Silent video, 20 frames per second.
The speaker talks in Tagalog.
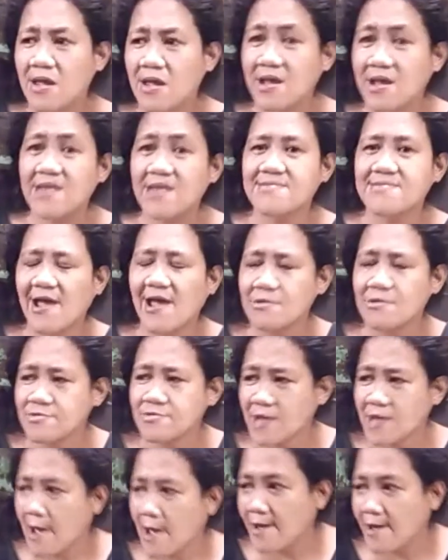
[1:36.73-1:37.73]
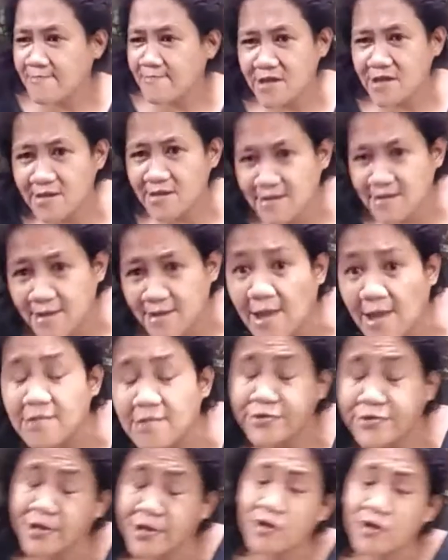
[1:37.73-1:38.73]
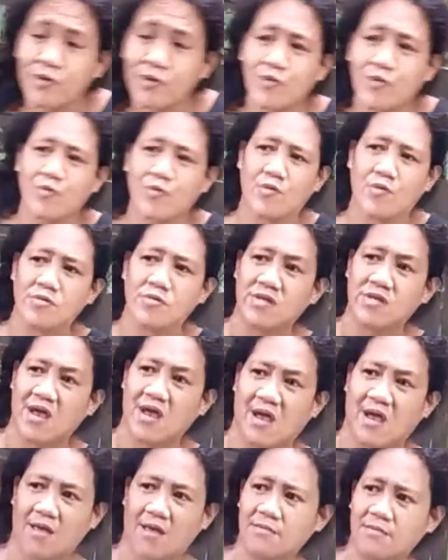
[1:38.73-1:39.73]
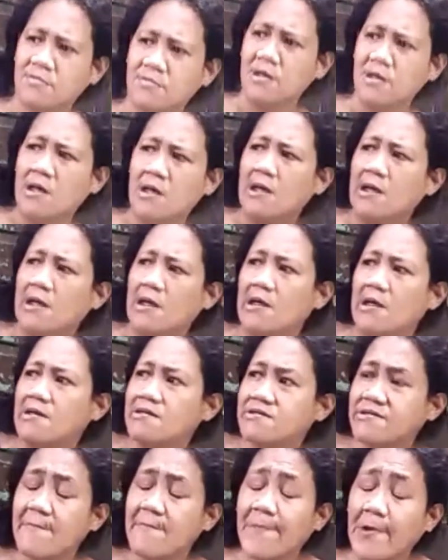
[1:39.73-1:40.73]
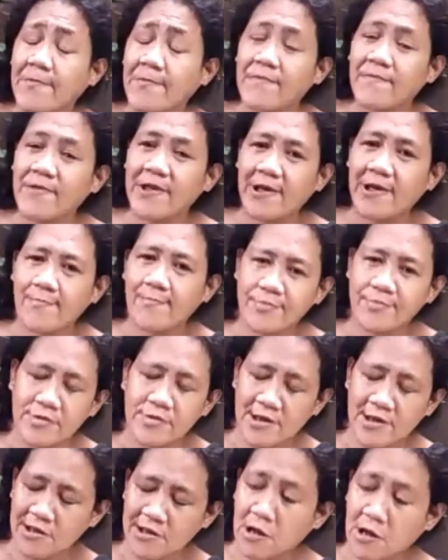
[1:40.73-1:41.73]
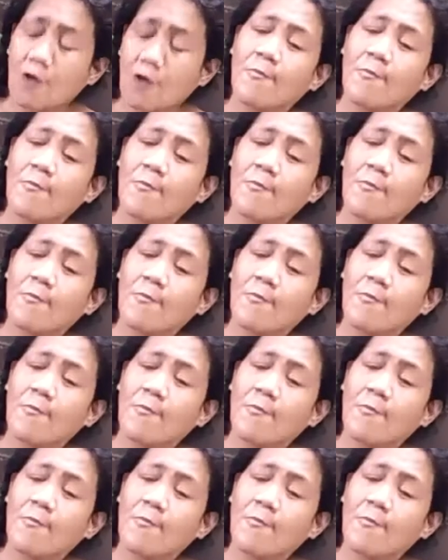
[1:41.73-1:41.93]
Higit lalo sa aming LGU na sa pagbibigay po nila ng